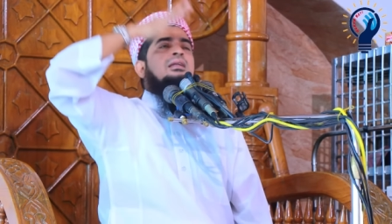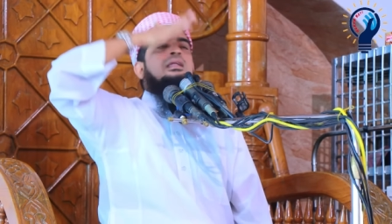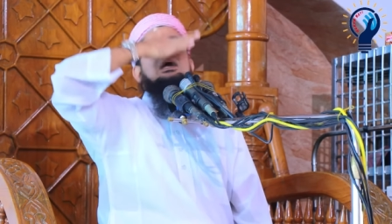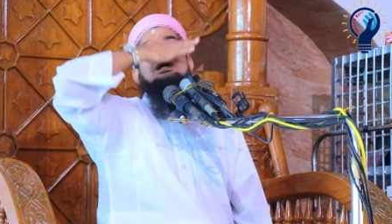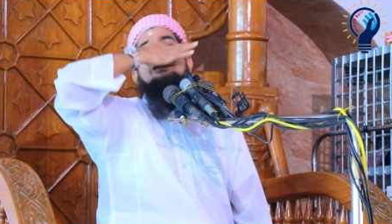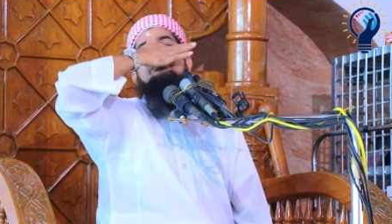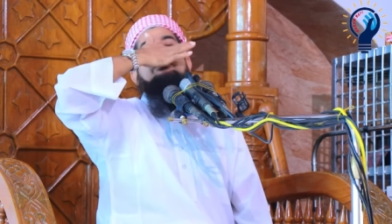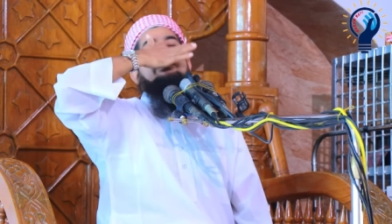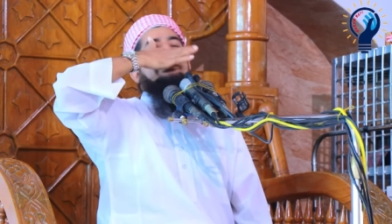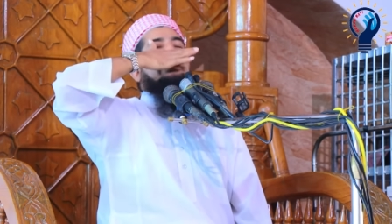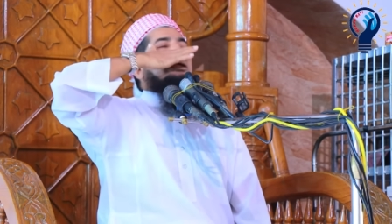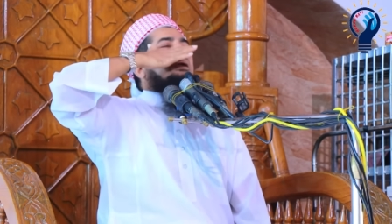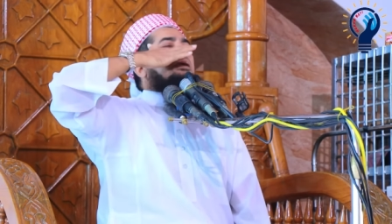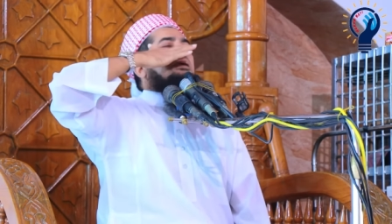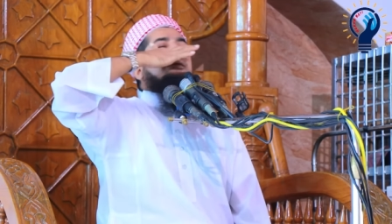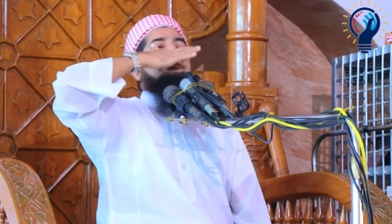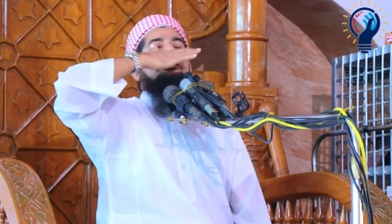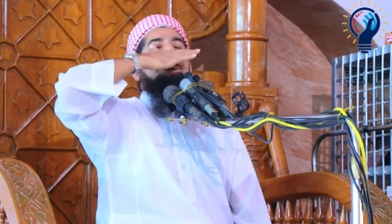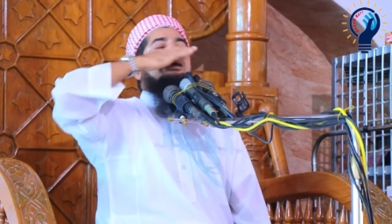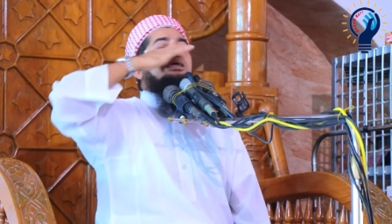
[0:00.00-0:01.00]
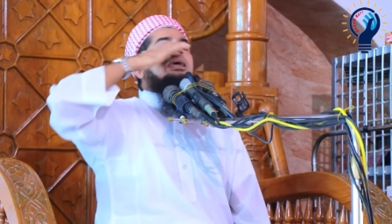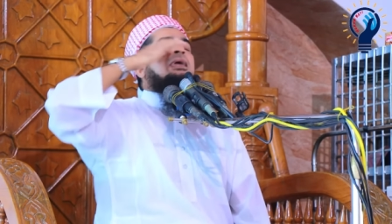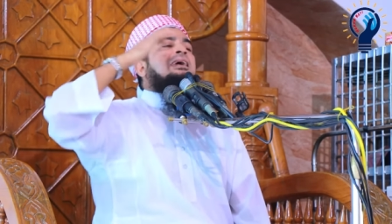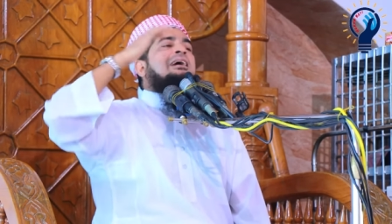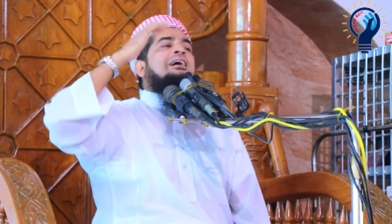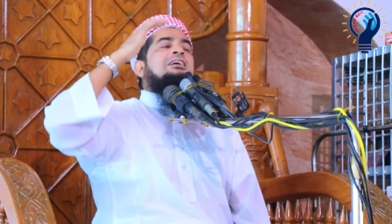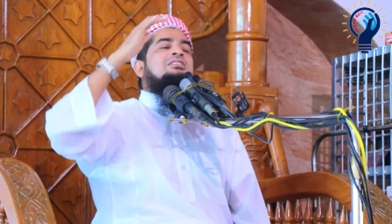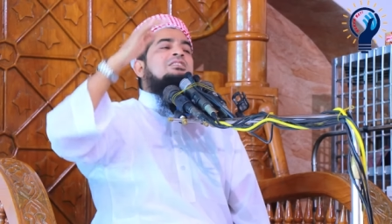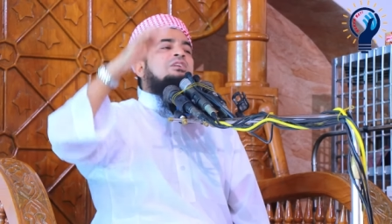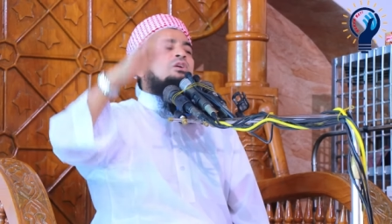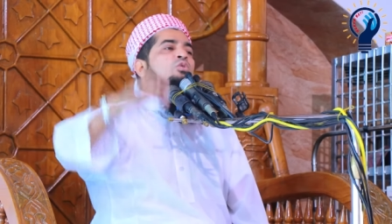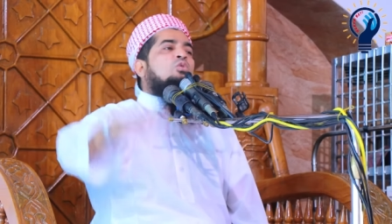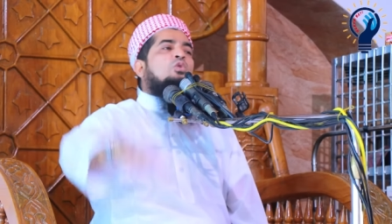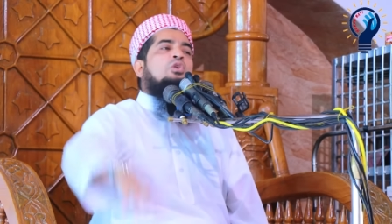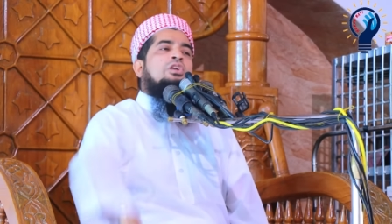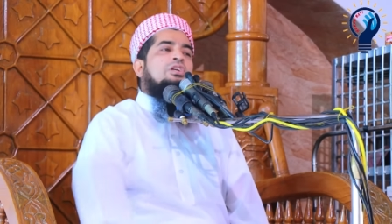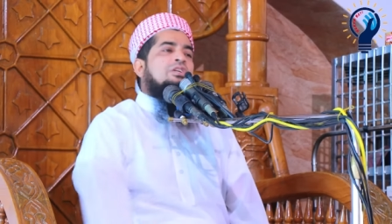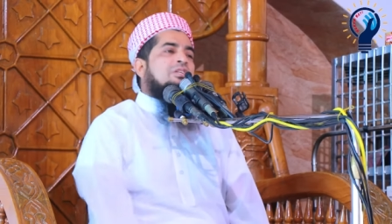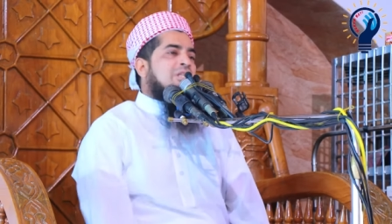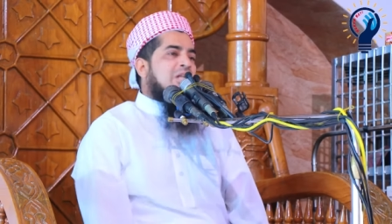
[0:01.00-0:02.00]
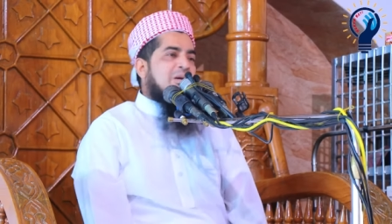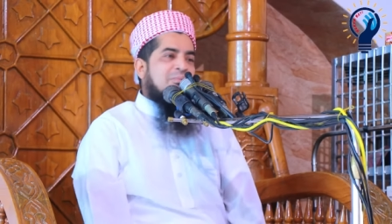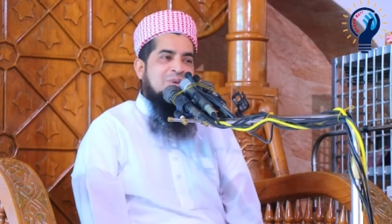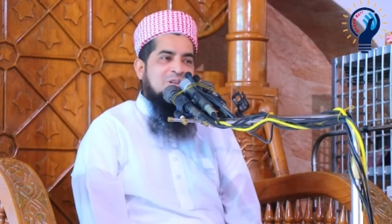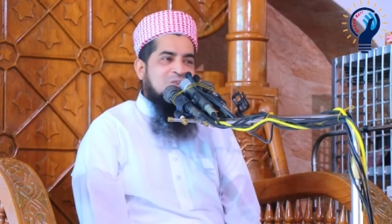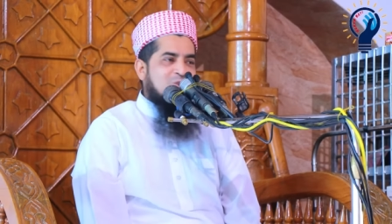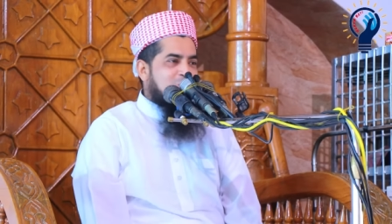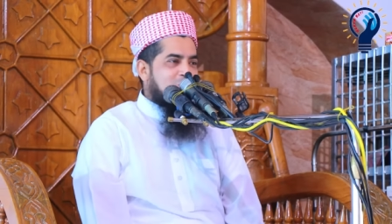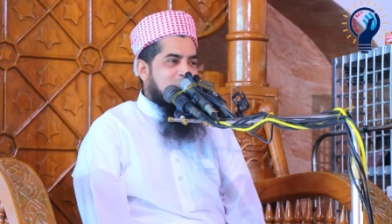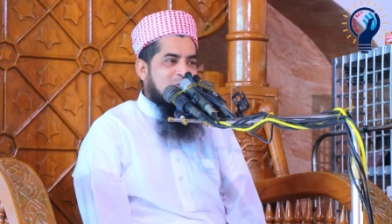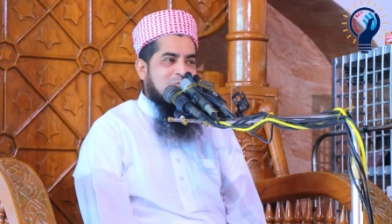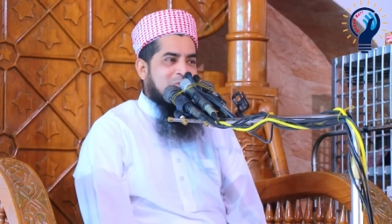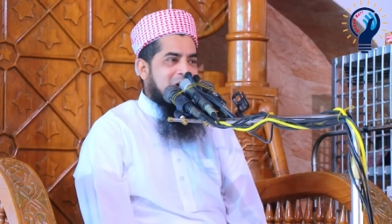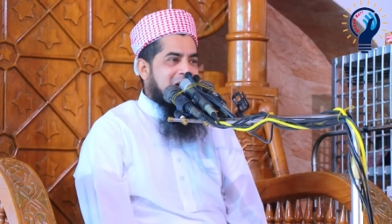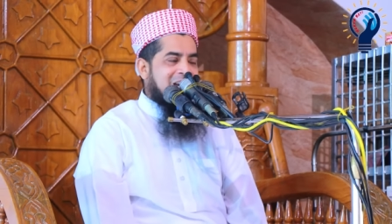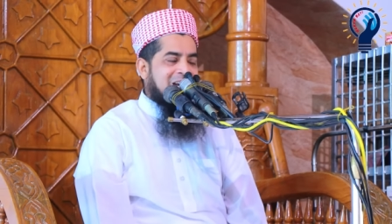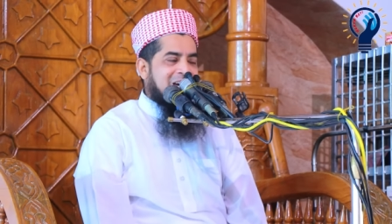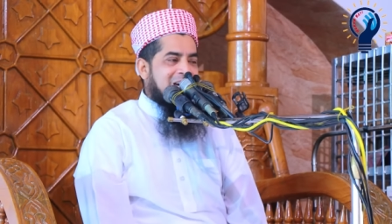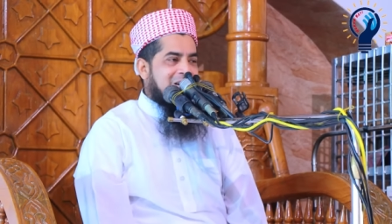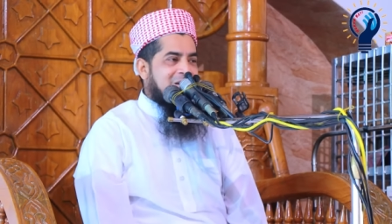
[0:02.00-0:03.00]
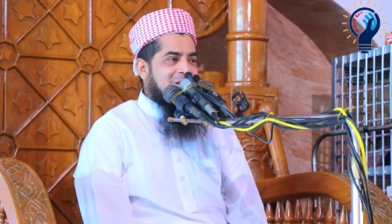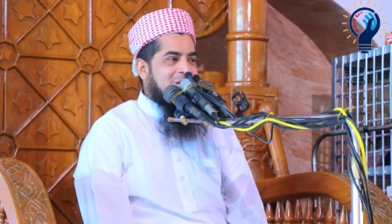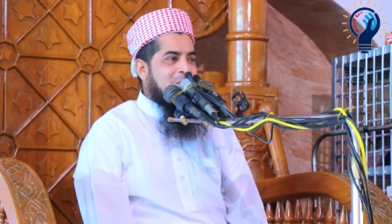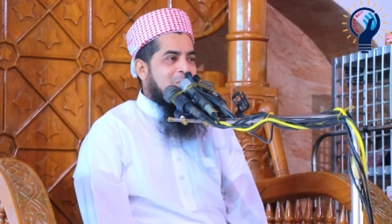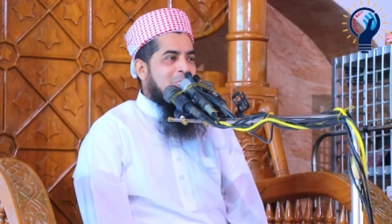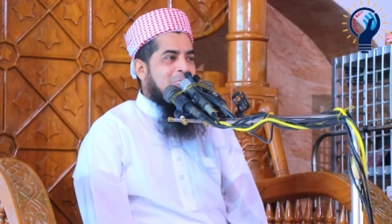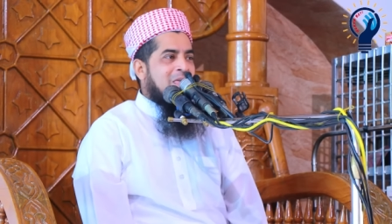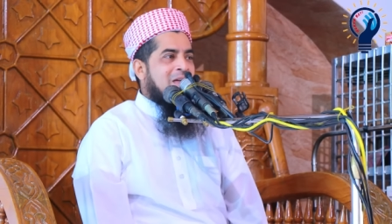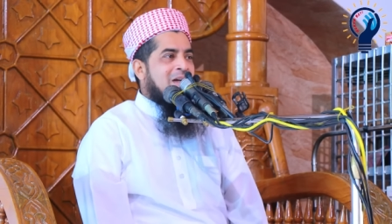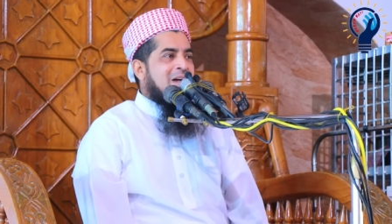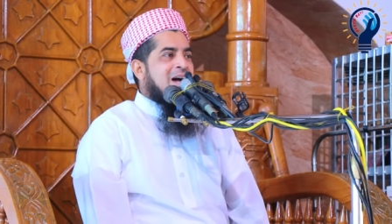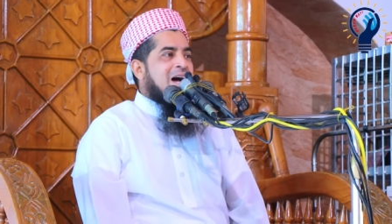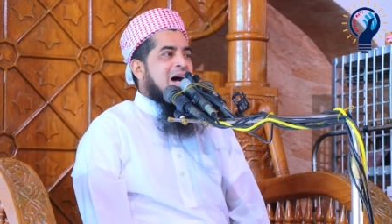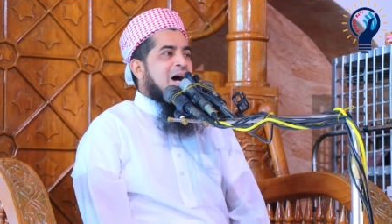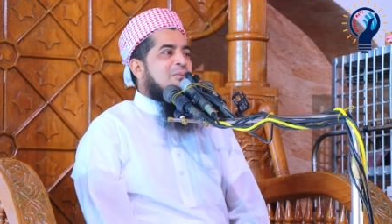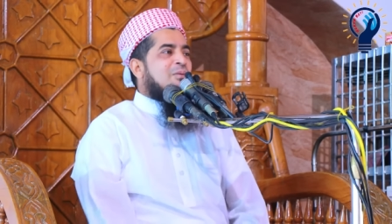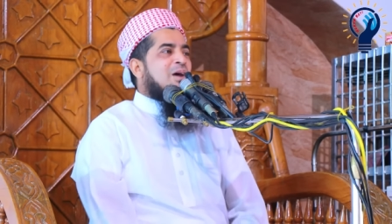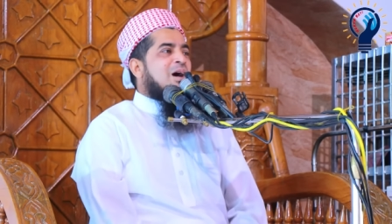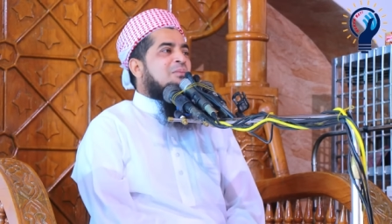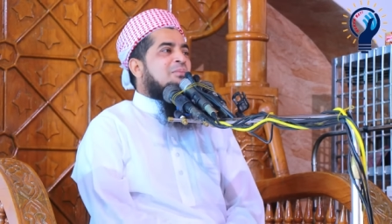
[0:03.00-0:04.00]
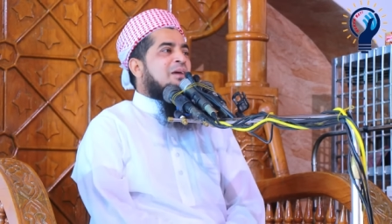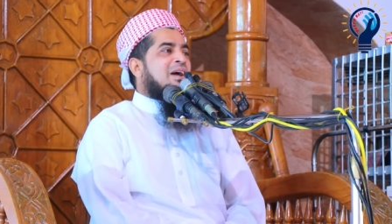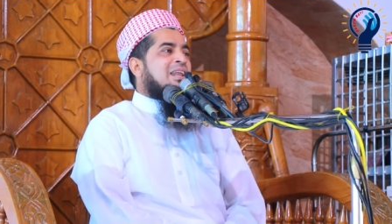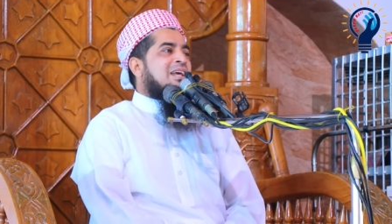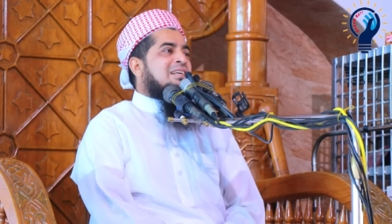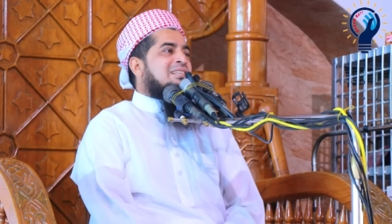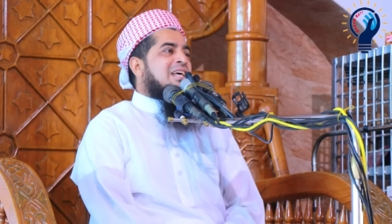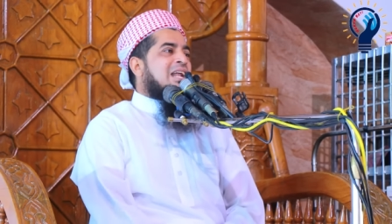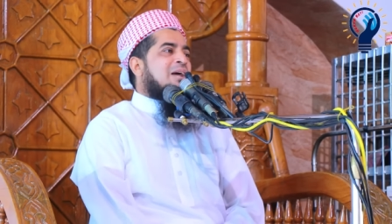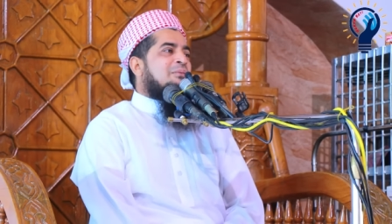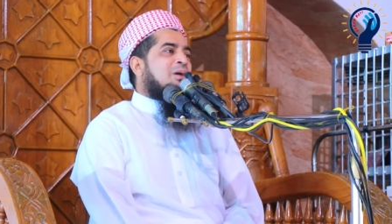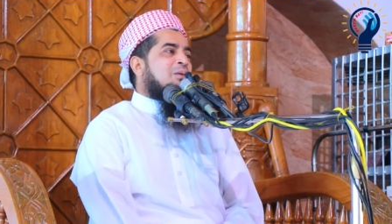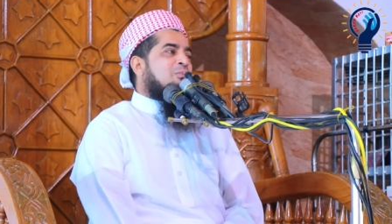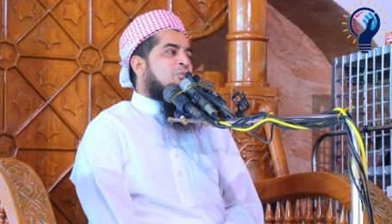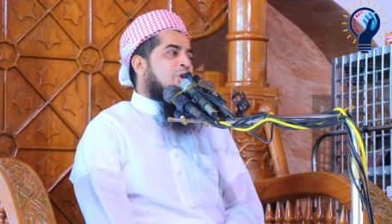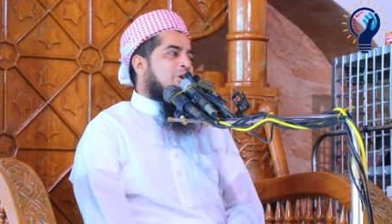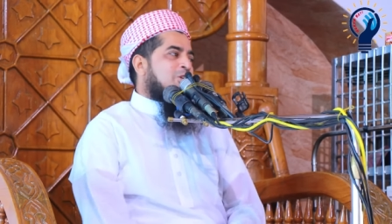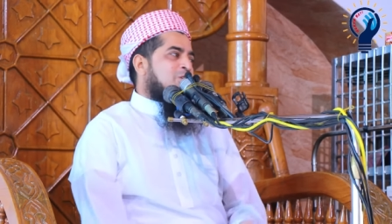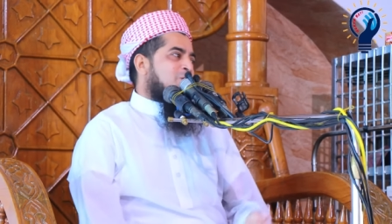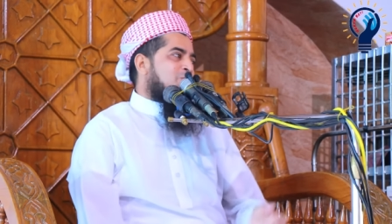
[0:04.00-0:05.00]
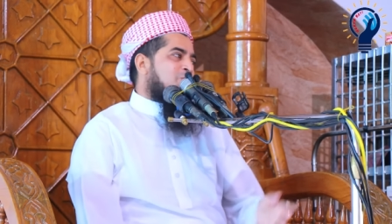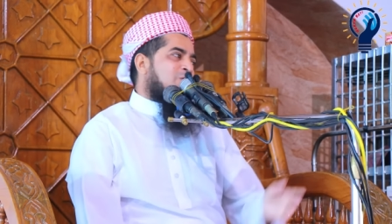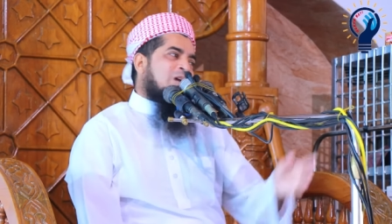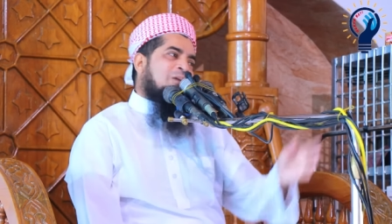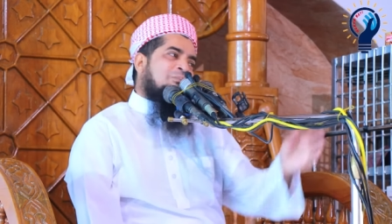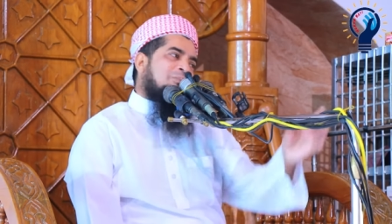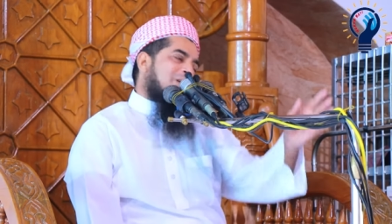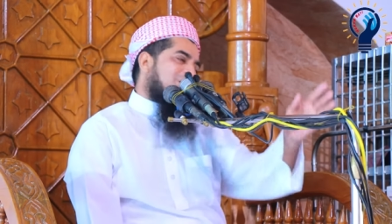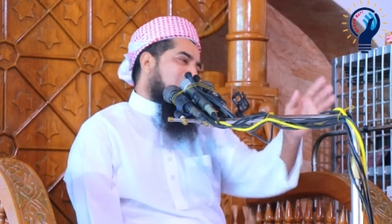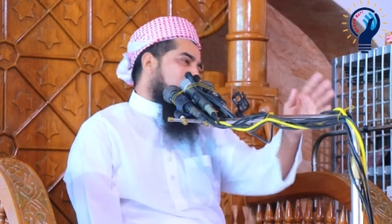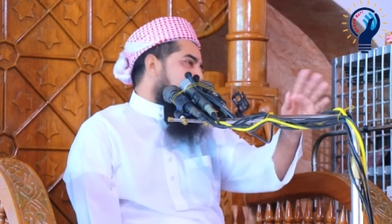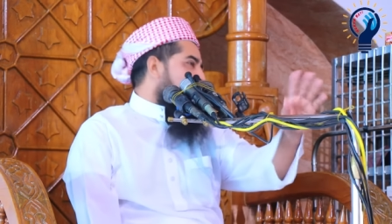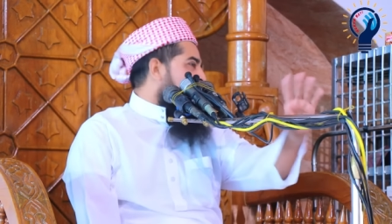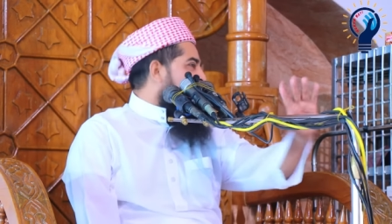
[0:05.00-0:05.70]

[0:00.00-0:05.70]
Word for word: না ভাই এই কাজটা করিস না আমার যুবক ভাইরা আমার ভাইরা যারা আমার বয়সে বড় আপনারা